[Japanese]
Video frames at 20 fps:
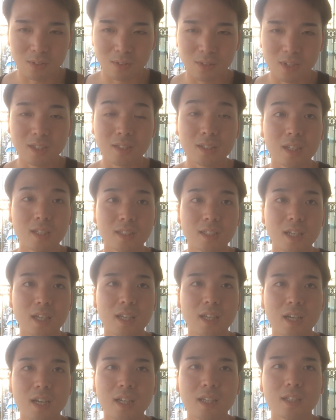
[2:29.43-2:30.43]
ご覧くださ
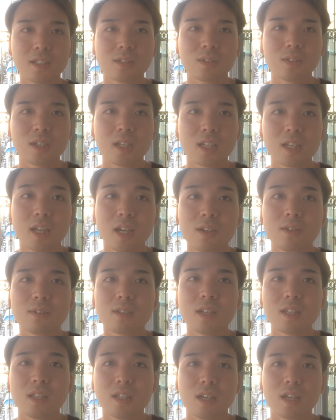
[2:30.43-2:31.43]
い。はい、それから概要
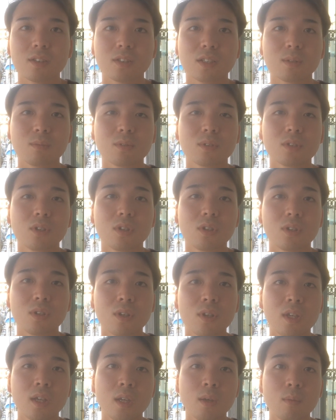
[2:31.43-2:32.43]
欄に自分の
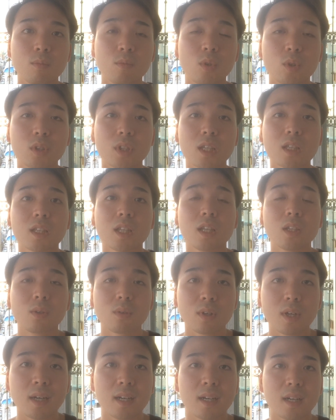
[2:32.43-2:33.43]
ブログだったりと
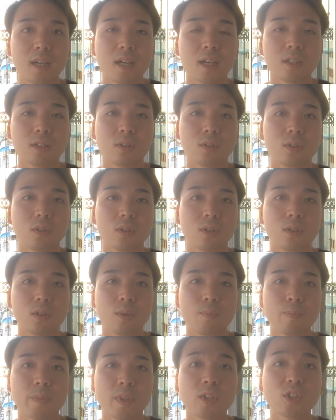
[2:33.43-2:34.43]
か
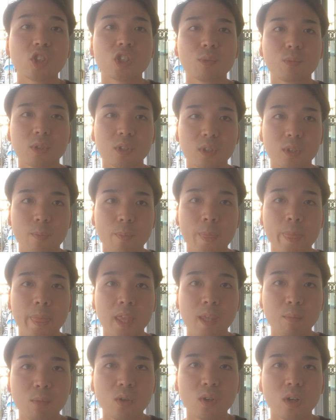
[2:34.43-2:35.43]
YouTube
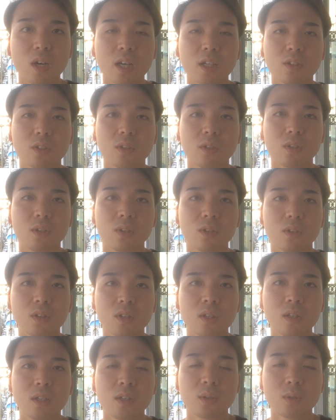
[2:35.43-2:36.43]
にも
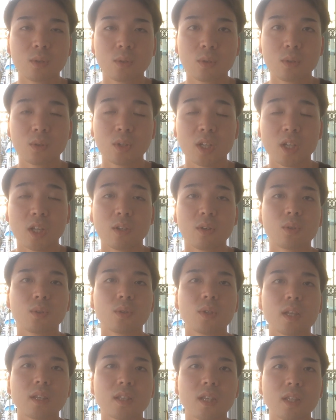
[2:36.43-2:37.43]
コロナのこ
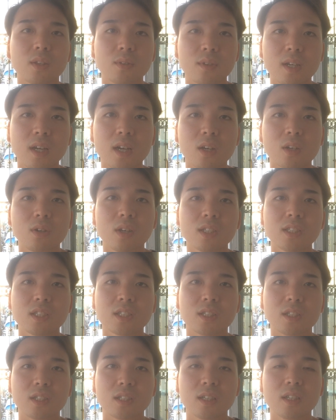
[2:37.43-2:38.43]
とだったりとか詳し
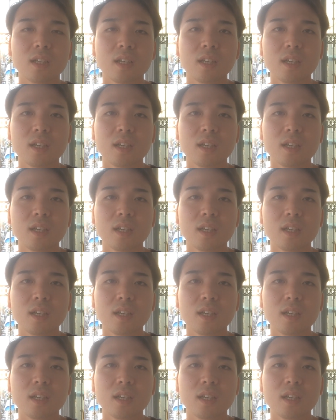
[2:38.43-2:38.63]
く